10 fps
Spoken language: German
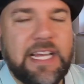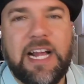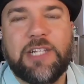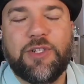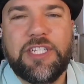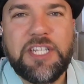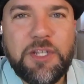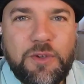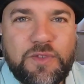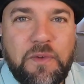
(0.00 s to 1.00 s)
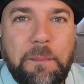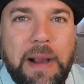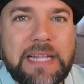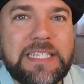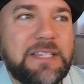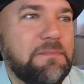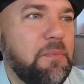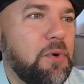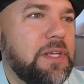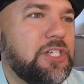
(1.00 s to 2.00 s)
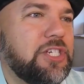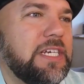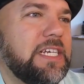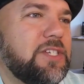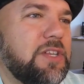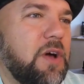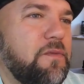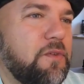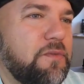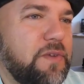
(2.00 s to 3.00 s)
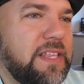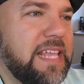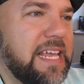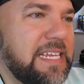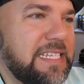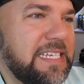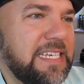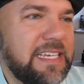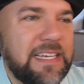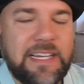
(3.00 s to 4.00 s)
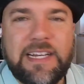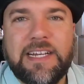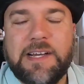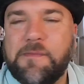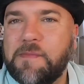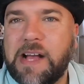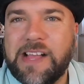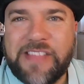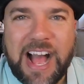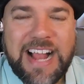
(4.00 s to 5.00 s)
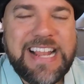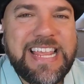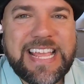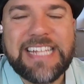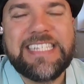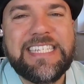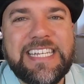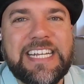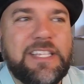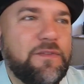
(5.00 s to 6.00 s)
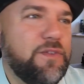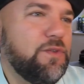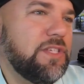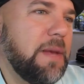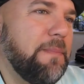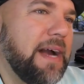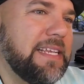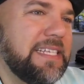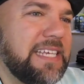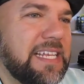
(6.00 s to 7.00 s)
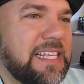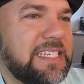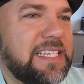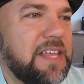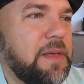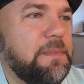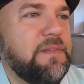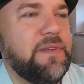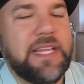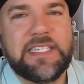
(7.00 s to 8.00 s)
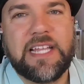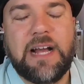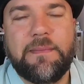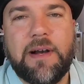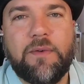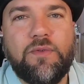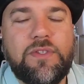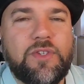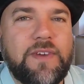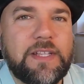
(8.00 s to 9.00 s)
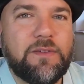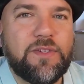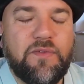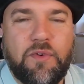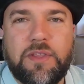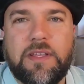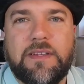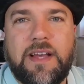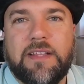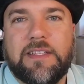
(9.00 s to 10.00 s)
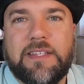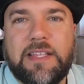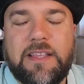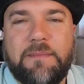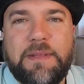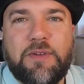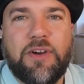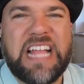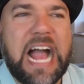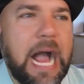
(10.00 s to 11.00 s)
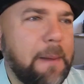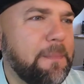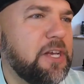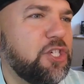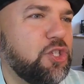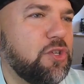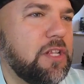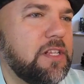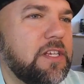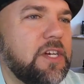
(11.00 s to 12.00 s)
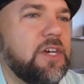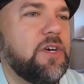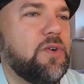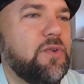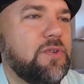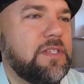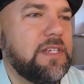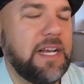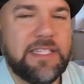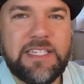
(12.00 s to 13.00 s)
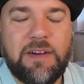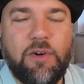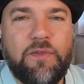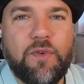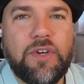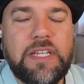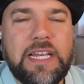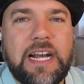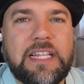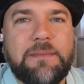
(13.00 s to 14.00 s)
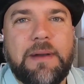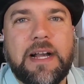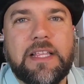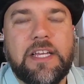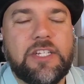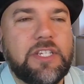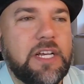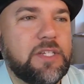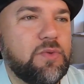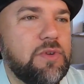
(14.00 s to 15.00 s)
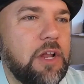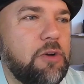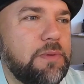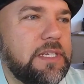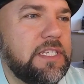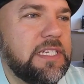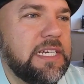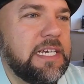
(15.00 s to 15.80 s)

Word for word: Ja, also nicht die News von Bakt sind bullish, sondern auch von Fidelity ähm, und all die ganzen negativen News der Binance Hack, das Tether Bitfinex Drama und so weiter und so fort. Äh, ja, das hat der Bitcoin abgeschüttelt. Und äh, ja, diese Euphorie, die gerade im Markt herrscht, ja, ist unglaublich.